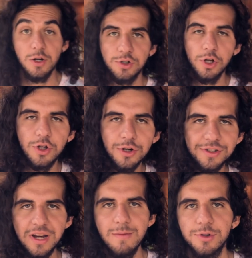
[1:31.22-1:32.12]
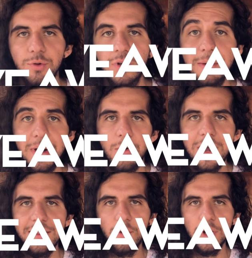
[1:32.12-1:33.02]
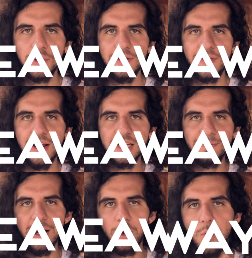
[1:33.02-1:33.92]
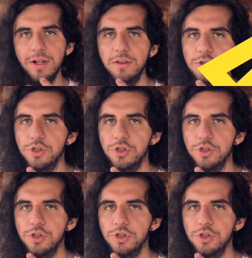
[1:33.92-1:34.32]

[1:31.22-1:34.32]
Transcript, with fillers: Y nosotros tenemos un giveaway de cuatro entradas para cuatro